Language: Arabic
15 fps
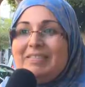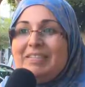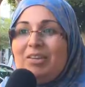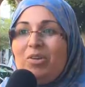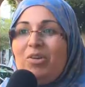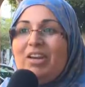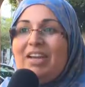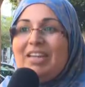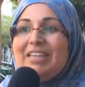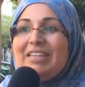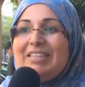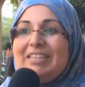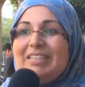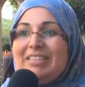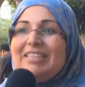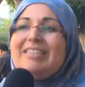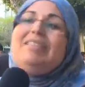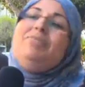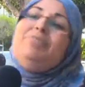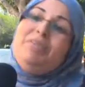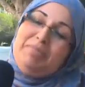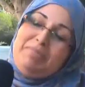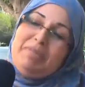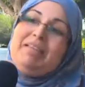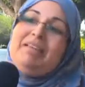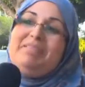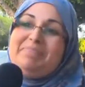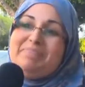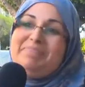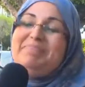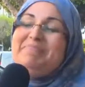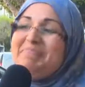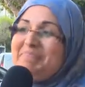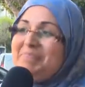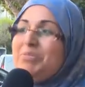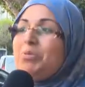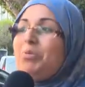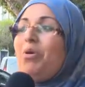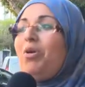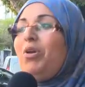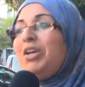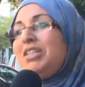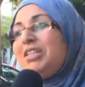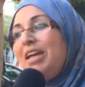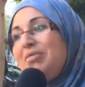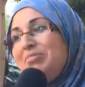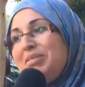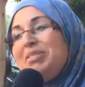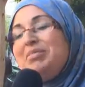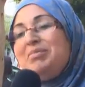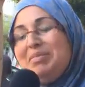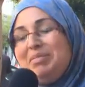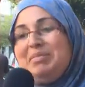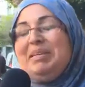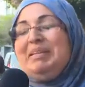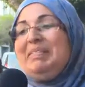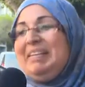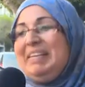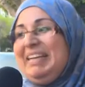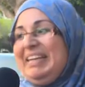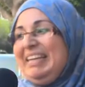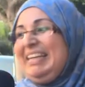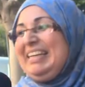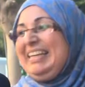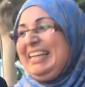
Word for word: نقول لك 60% باش ما نقولكش 50% معناها